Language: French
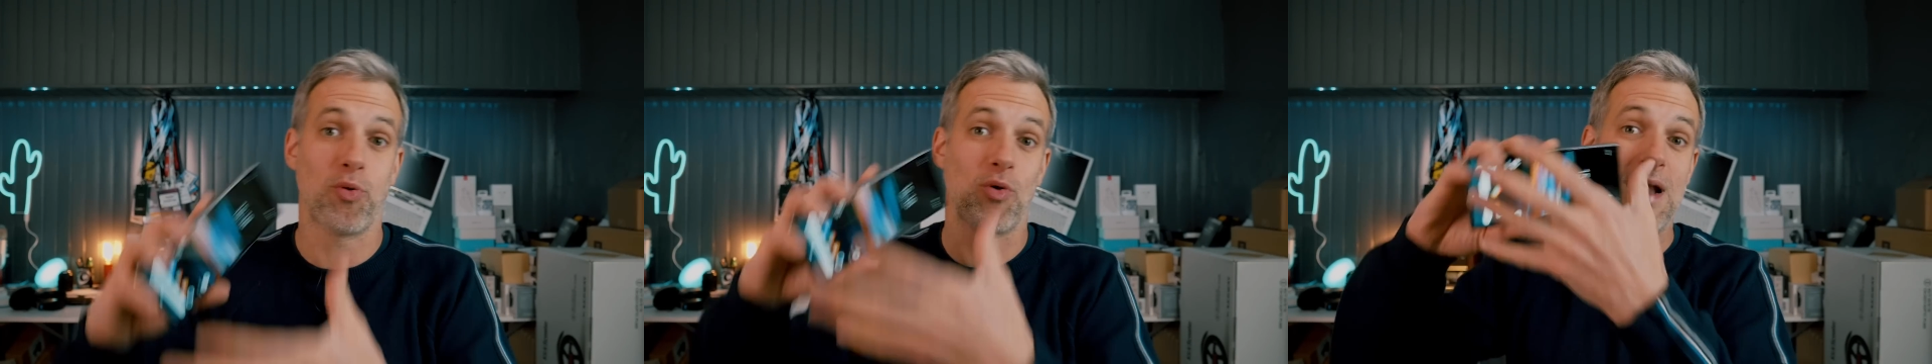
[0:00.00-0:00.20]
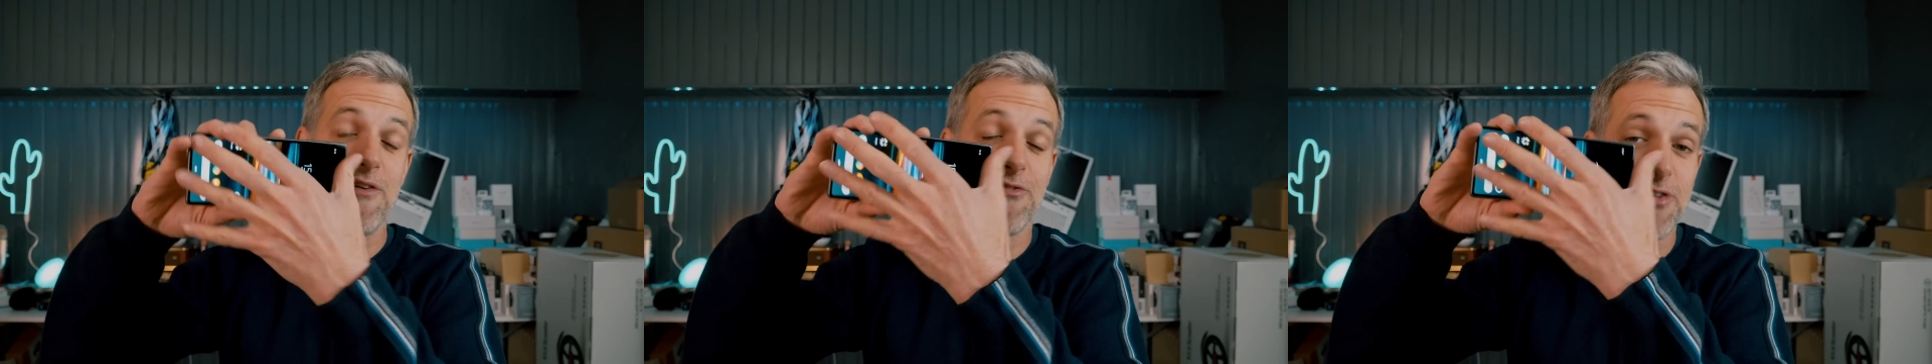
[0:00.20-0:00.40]

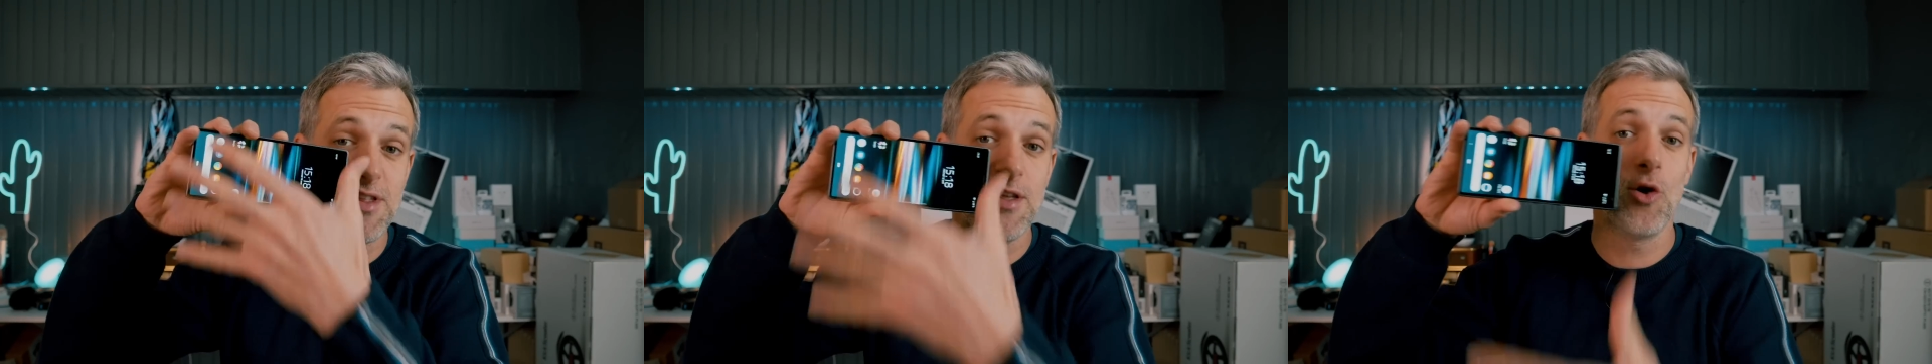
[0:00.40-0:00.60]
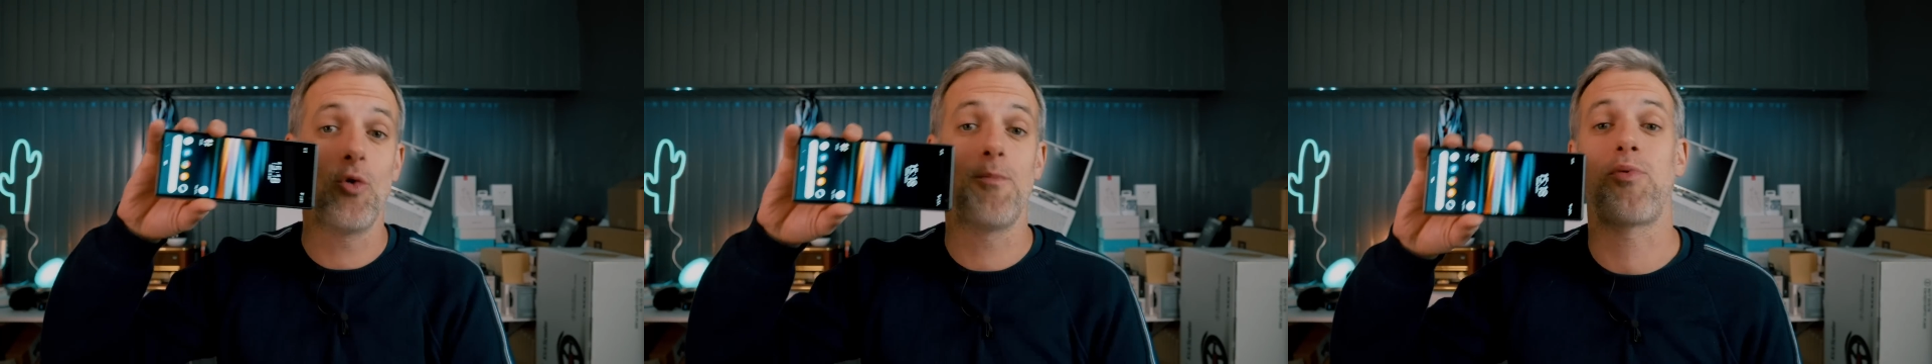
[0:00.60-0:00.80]
Pour de la
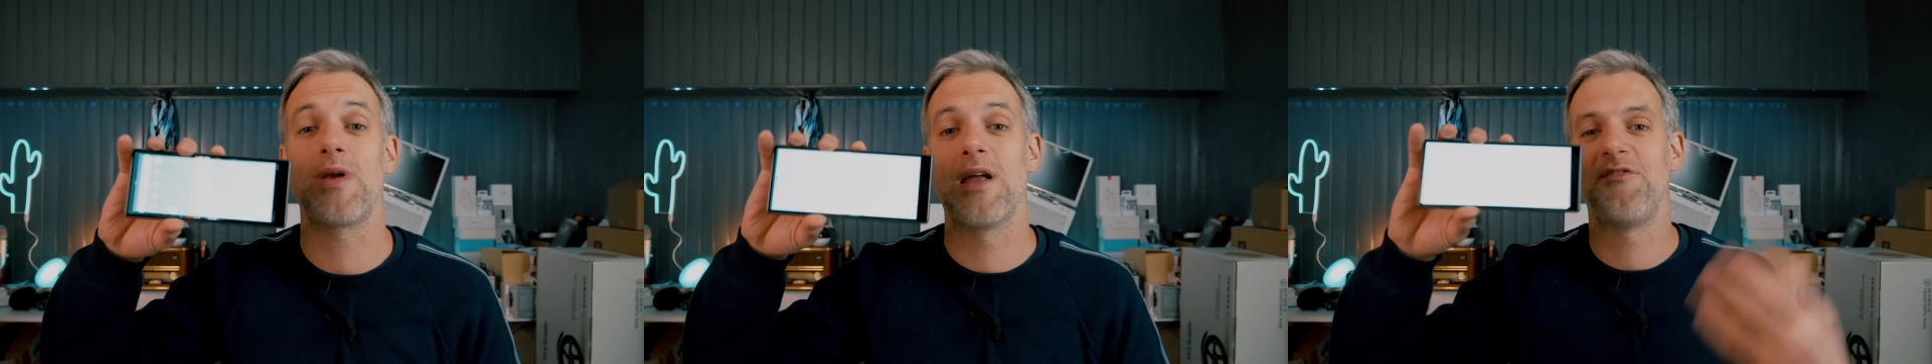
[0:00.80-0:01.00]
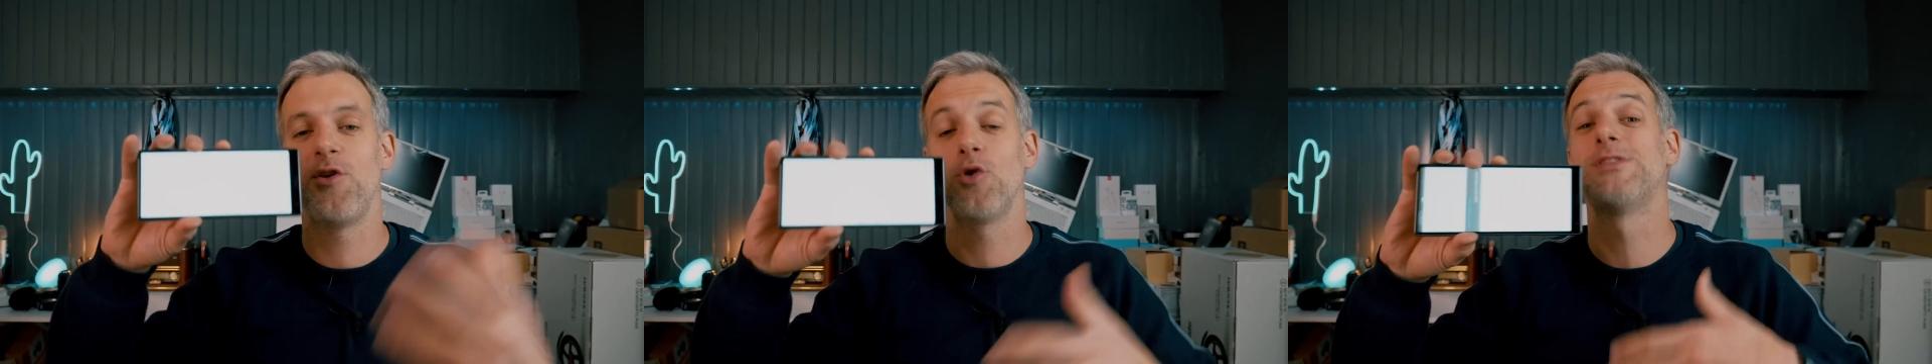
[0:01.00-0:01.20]
vidéo, pour
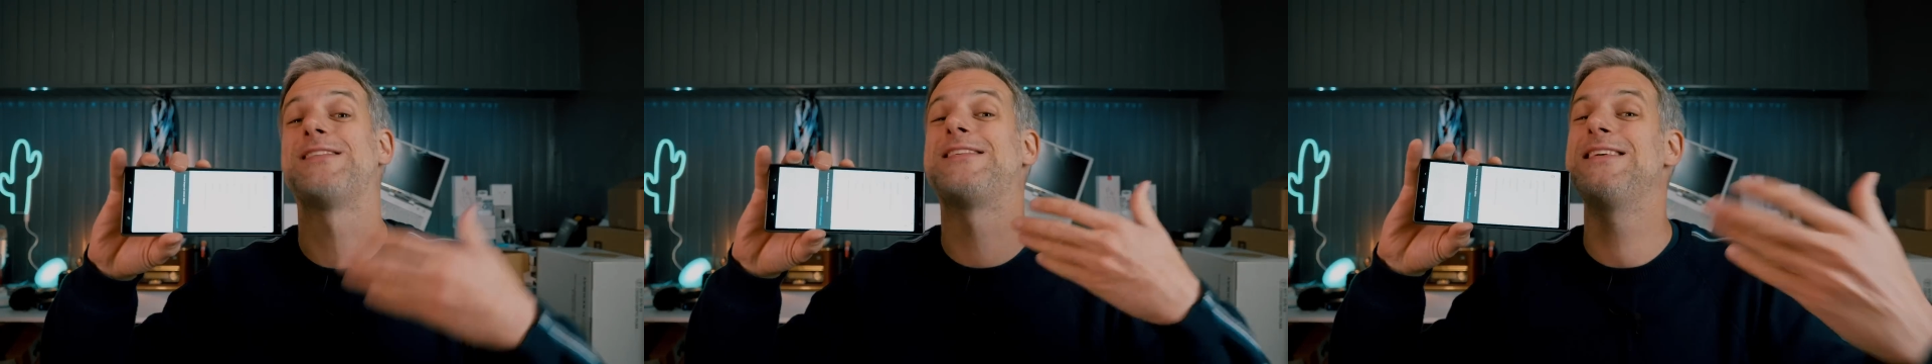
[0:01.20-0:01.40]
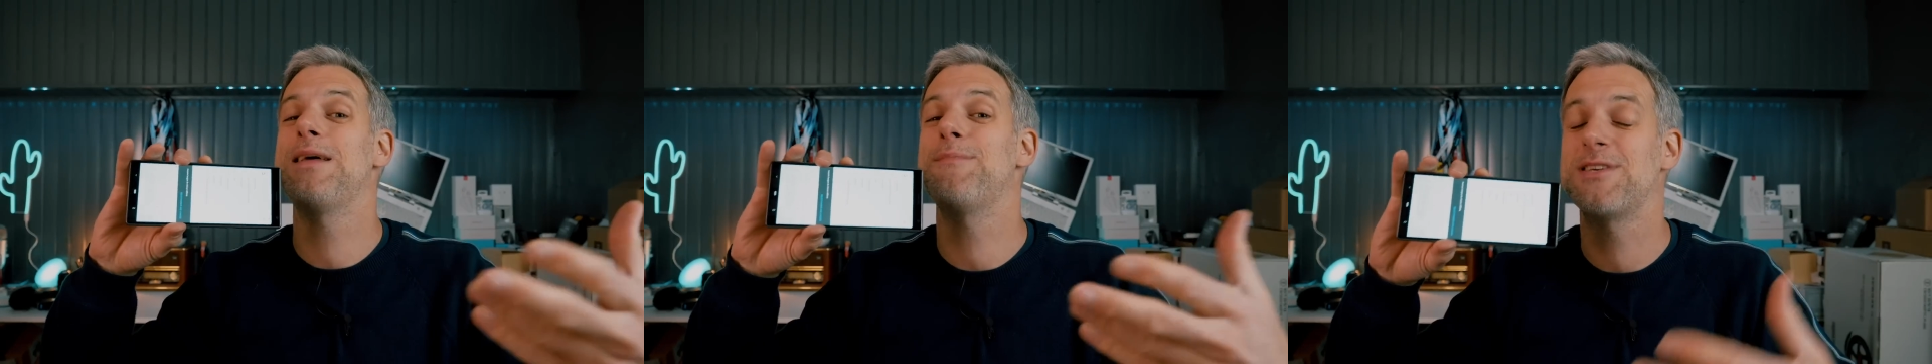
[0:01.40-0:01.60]
de la vidéo
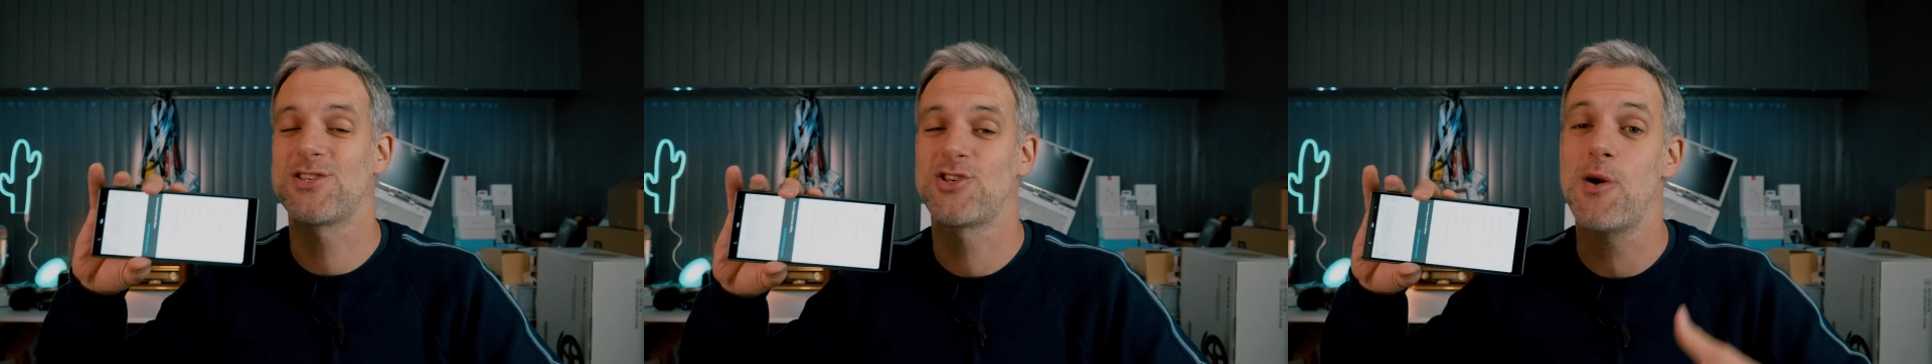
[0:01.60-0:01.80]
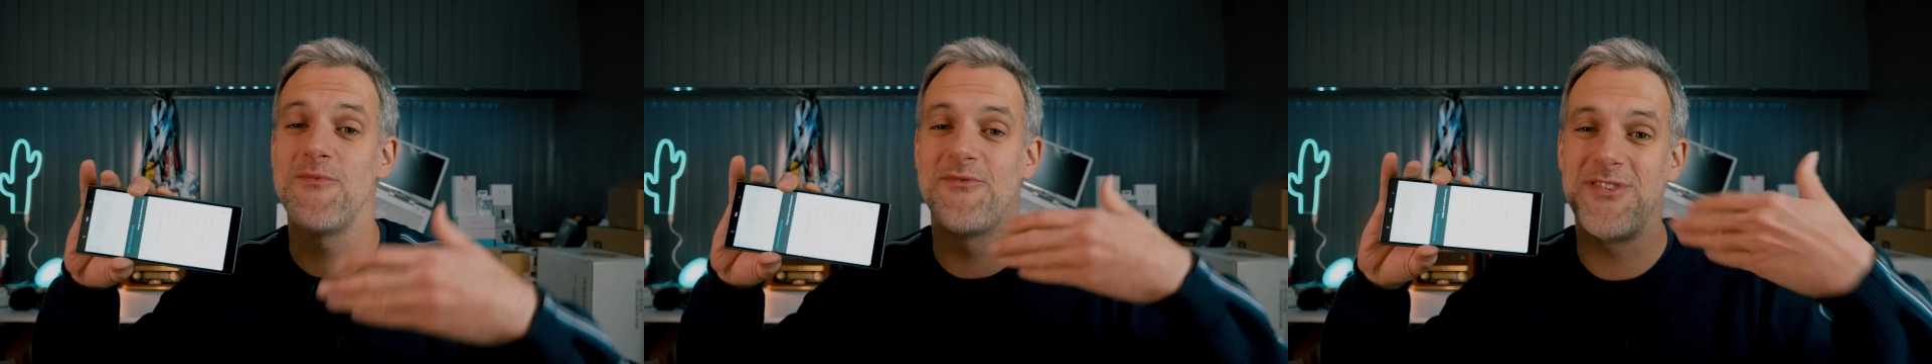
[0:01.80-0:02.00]

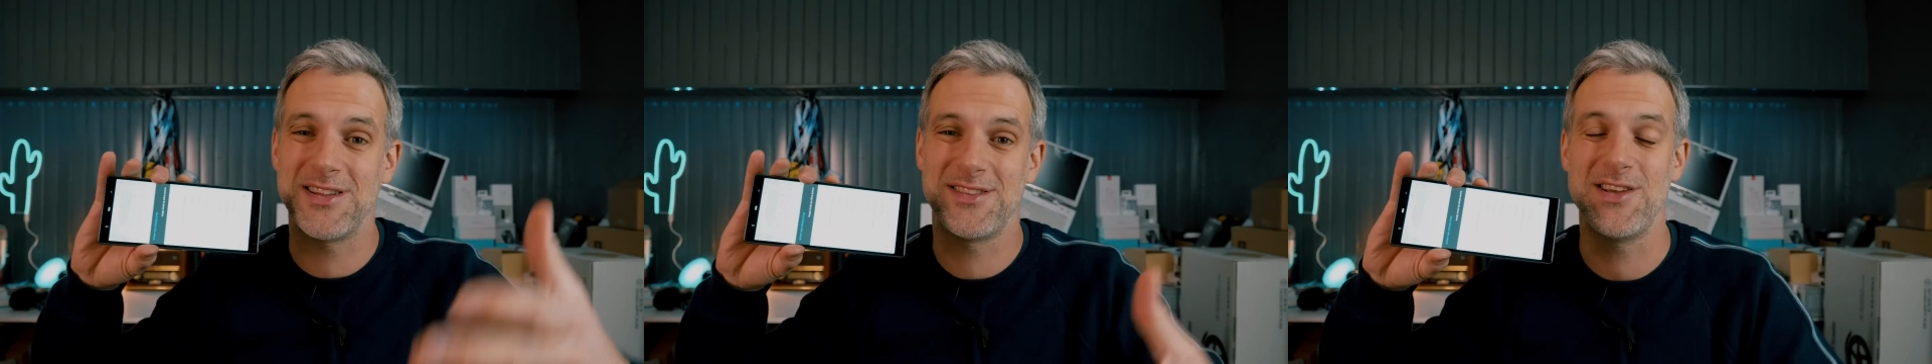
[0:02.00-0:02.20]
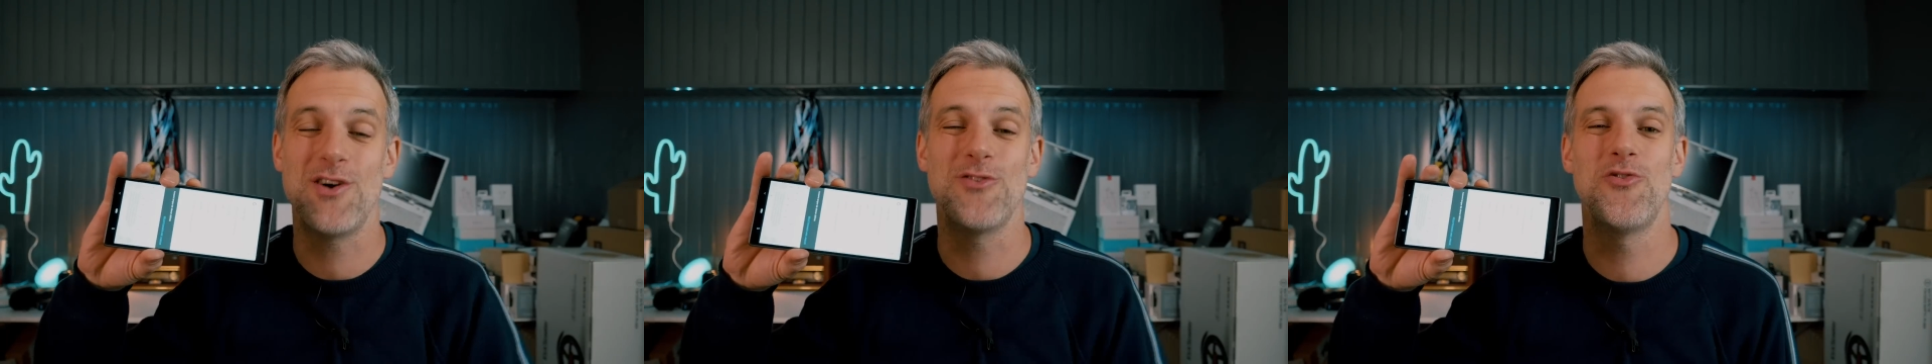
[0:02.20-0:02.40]
cinémascope
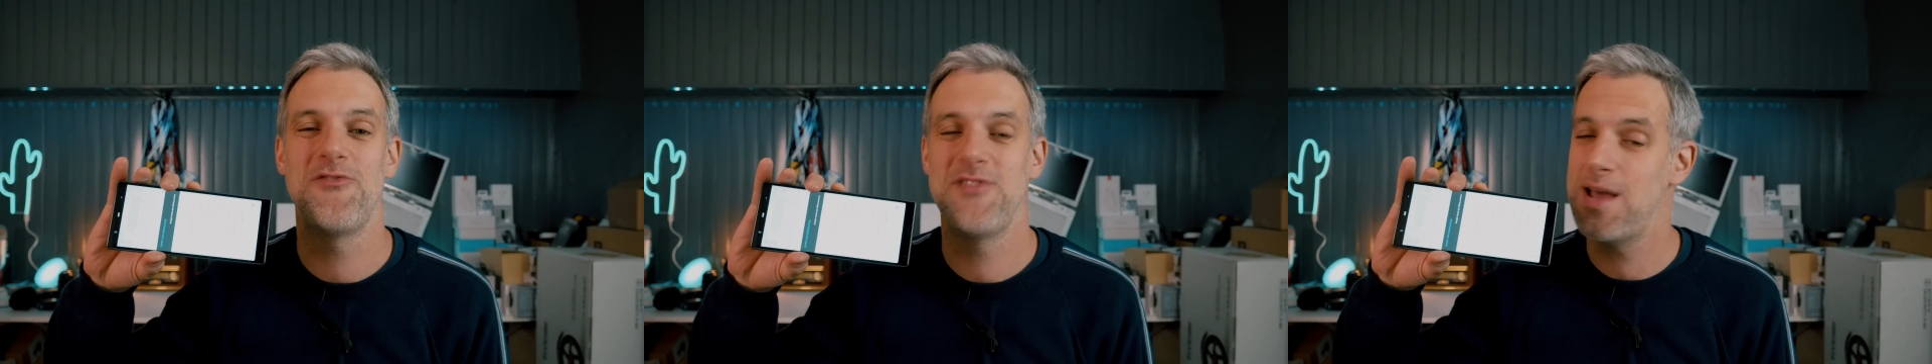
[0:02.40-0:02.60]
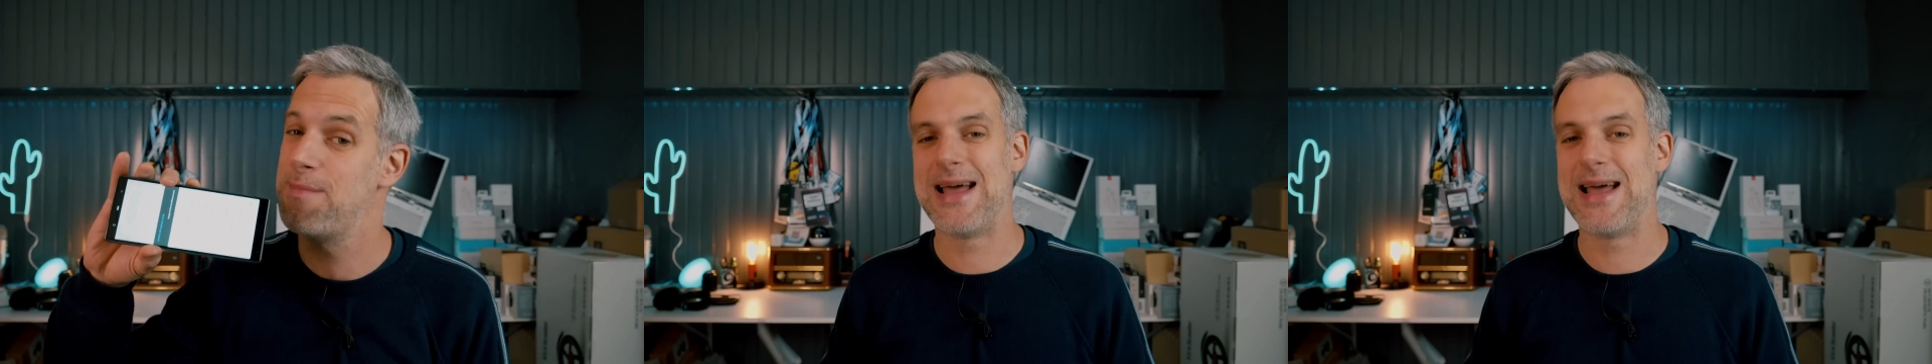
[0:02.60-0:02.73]
21 e